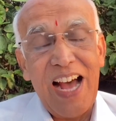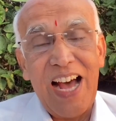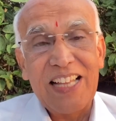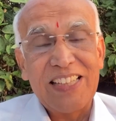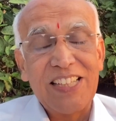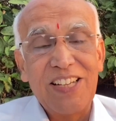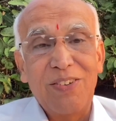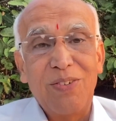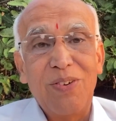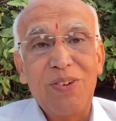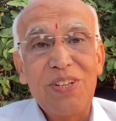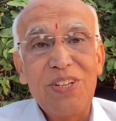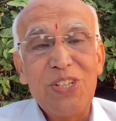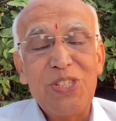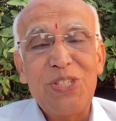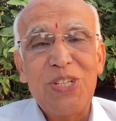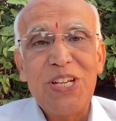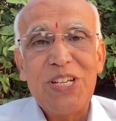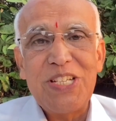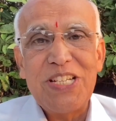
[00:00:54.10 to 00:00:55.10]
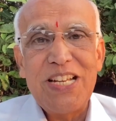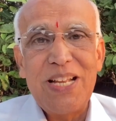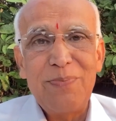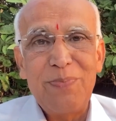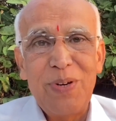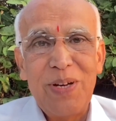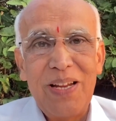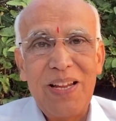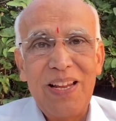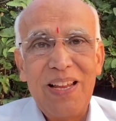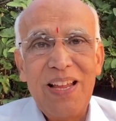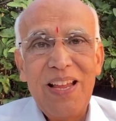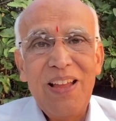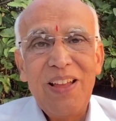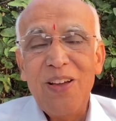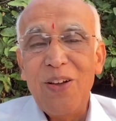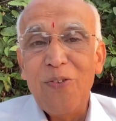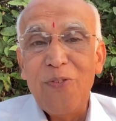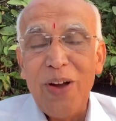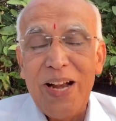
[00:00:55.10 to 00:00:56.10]
అతను నిశ్చేష్యుడైపోయి
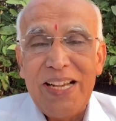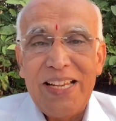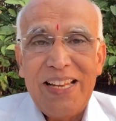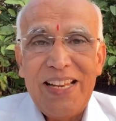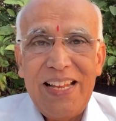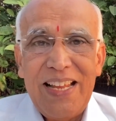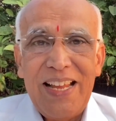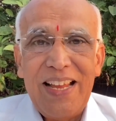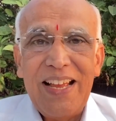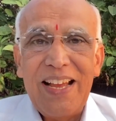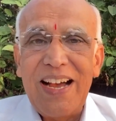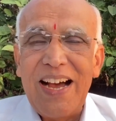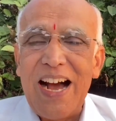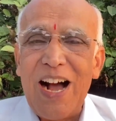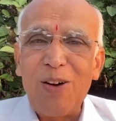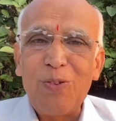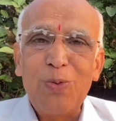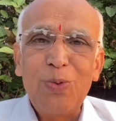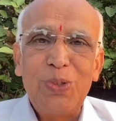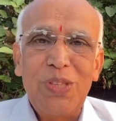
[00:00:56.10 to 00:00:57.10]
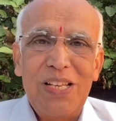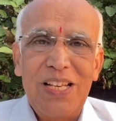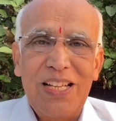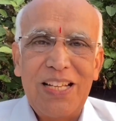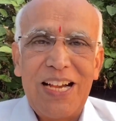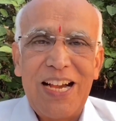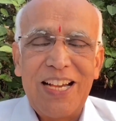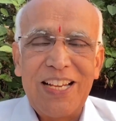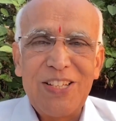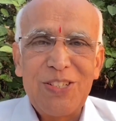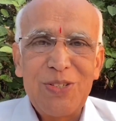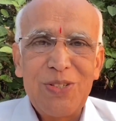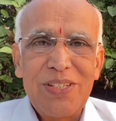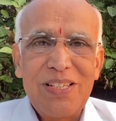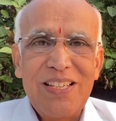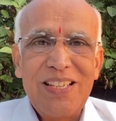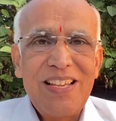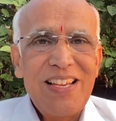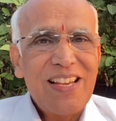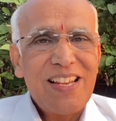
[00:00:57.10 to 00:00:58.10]
వెంటనే ఆ కూతుర్ని
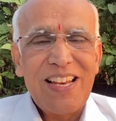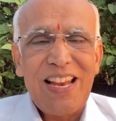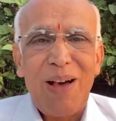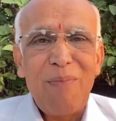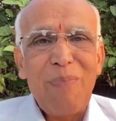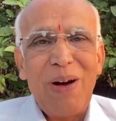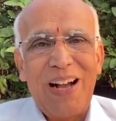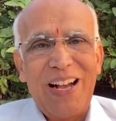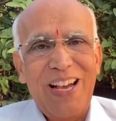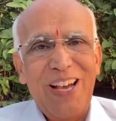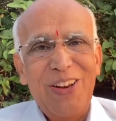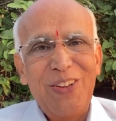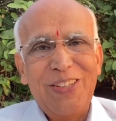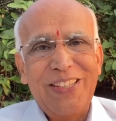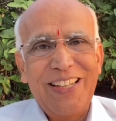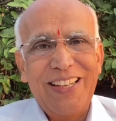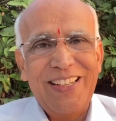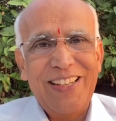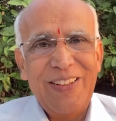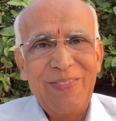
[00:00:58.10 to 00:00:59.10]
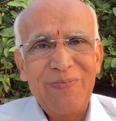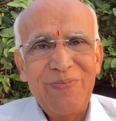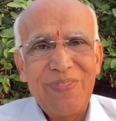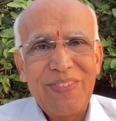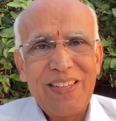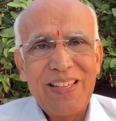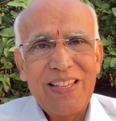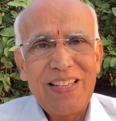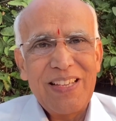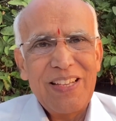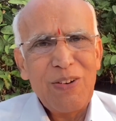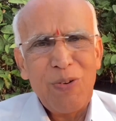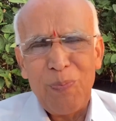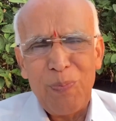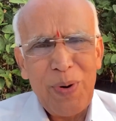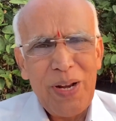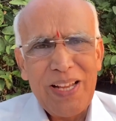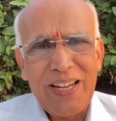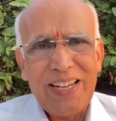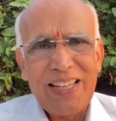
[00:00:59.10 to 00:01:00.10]
కాగలించుకుని నా బంగారు తల్లి
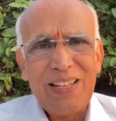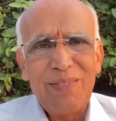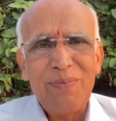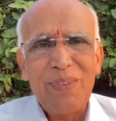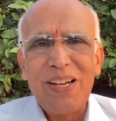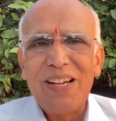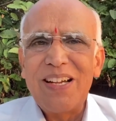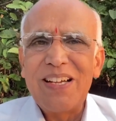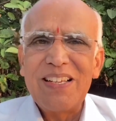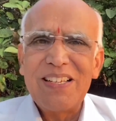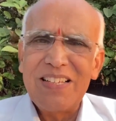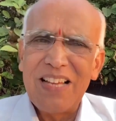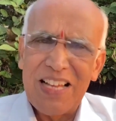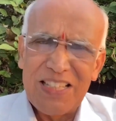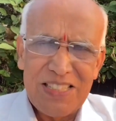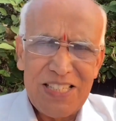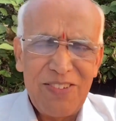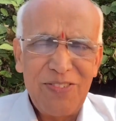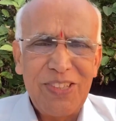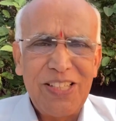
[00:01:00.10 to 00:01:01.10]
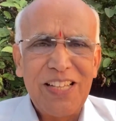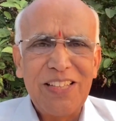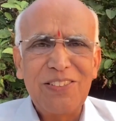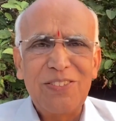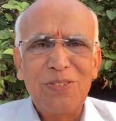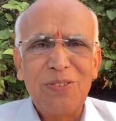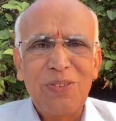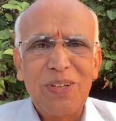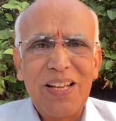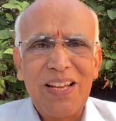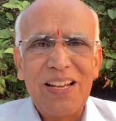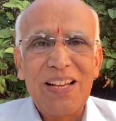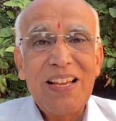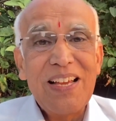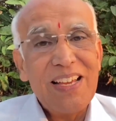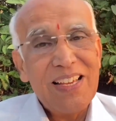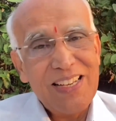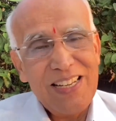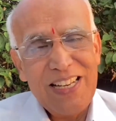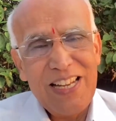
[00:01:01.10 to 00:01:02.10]
ఇప్పుడే కాదమ్మా నా జీవితాంతం కూడా
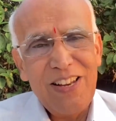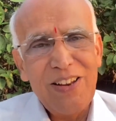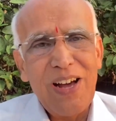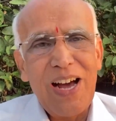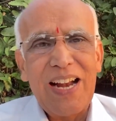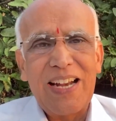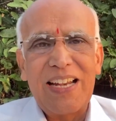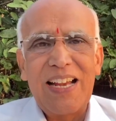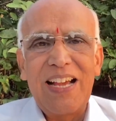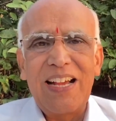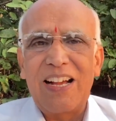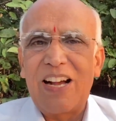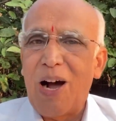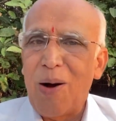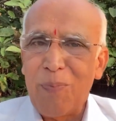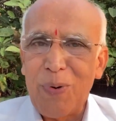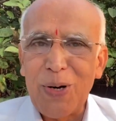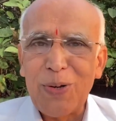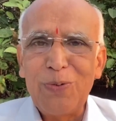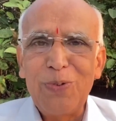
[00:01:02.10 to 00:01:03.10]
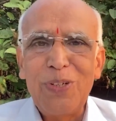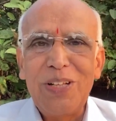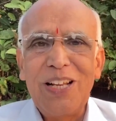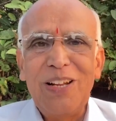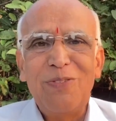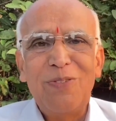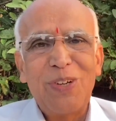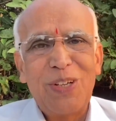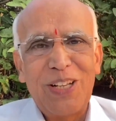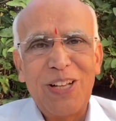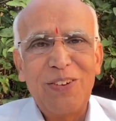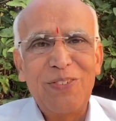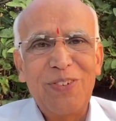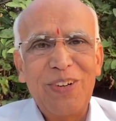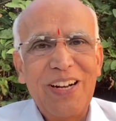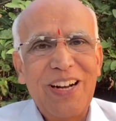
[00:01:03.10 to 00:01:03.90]
నిన్ను అట్లా కాపాడుకుంటూనే ఉంటాను